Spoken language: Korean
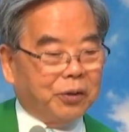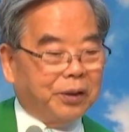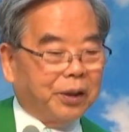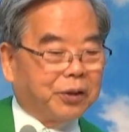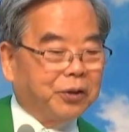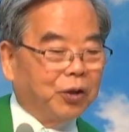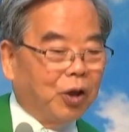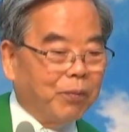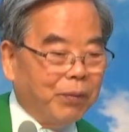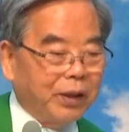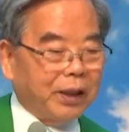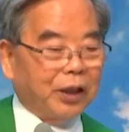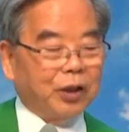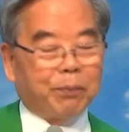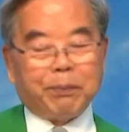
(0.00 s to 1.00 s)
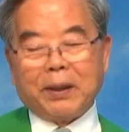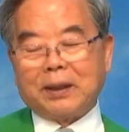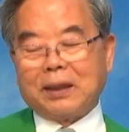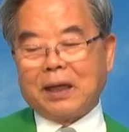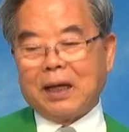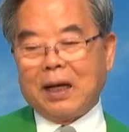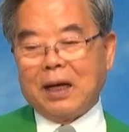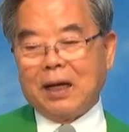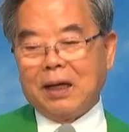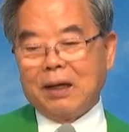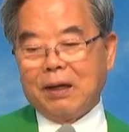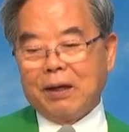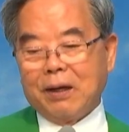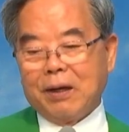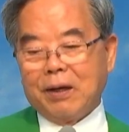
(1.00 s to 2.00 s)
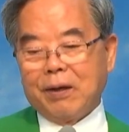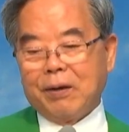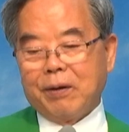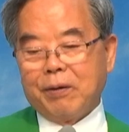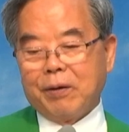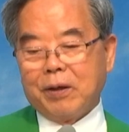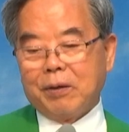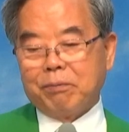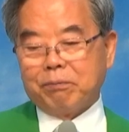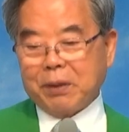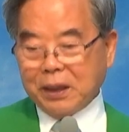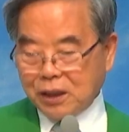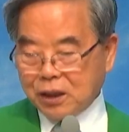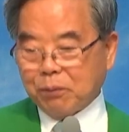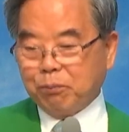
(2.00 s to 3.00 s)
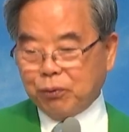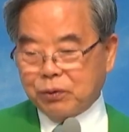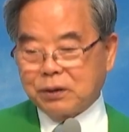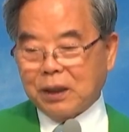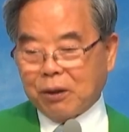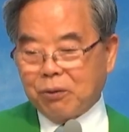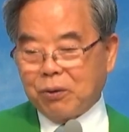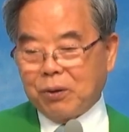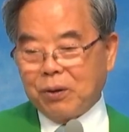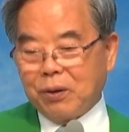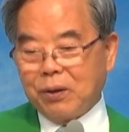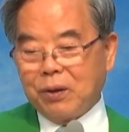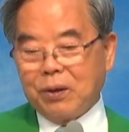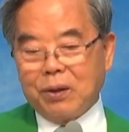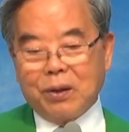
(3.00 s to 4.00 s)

근데 그 어머니가 옆에 있다가 바짝 붙잡고